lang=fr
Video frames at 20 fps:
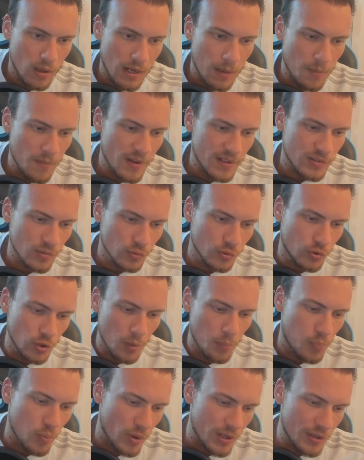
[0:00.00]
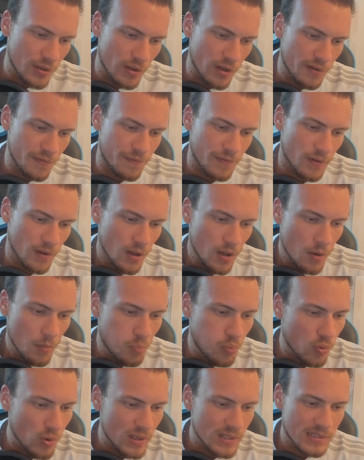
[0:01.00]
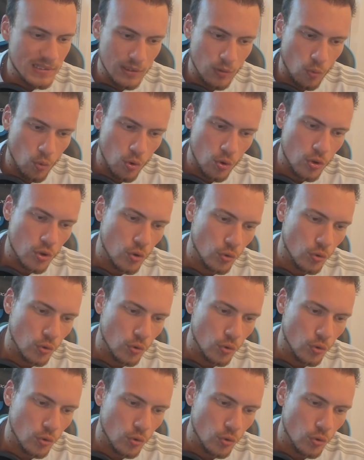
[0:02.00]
La version 2.9.0,